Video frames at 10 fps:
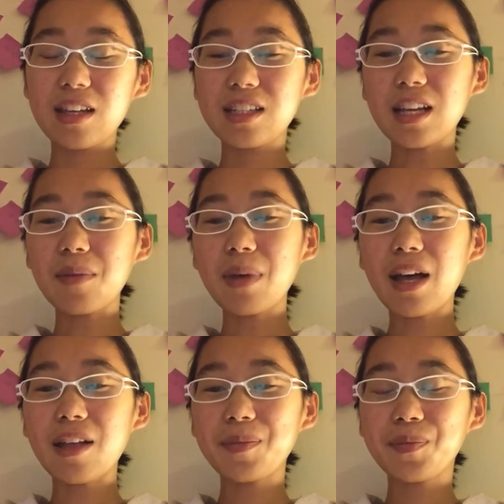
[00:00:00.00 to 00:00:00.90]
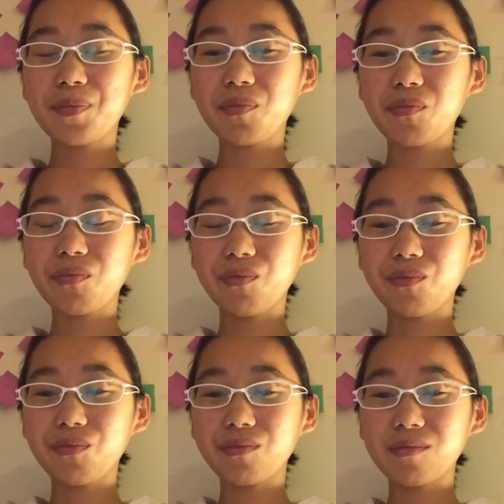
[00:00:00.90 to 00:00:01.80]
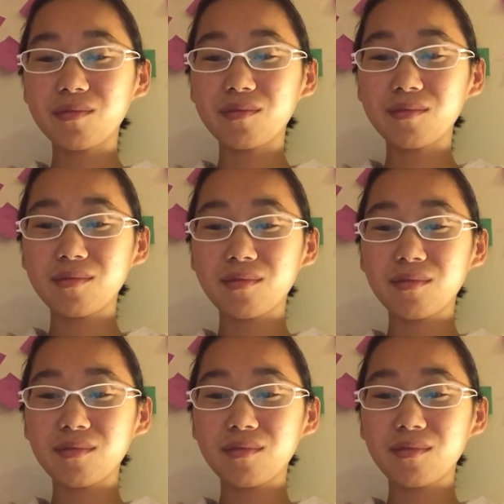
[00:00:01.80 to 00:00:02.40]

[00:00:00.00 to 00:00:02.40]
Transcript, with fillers: 啥吧，嗯，